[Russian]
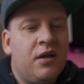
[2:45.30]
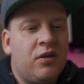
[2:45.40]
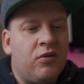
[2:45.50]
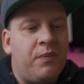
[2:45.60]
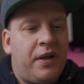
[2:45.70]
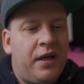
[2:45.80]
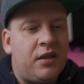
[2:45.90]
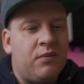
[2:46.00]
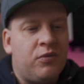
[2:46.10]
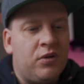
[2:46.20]
Но при
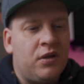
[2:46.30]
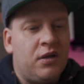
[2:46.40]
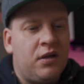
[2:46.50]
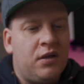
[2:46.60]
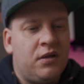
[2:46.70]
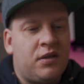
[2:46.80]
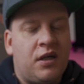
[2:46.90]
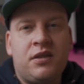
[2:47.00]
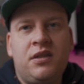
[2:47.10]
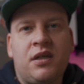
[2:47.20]
этом он, э,
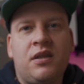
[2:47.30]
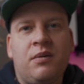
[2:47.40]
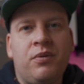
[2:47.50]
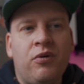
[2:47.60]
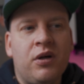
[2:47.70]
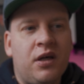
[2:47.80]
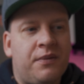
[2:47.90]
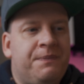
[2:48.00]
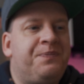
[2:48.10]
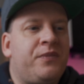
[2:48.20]
как
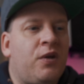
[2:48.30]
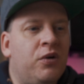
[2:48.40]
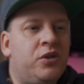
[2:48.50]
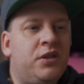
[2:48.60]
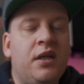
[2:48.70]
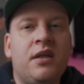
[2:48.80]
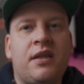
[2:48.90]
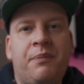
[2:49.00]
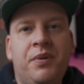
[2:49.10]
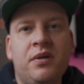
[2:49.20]
техноблогер, очень сильно
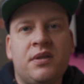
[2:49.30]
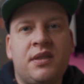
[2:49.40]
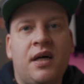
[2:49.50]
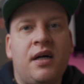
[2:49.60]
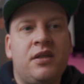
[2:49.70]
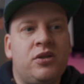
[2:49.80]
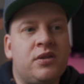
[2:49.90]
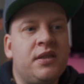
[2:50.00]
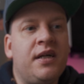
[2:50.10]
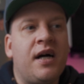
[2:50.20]
топил за
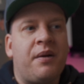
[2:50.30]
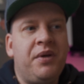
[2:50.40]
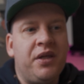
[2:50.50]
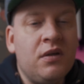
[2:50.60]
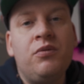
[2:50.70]
часы Гармин.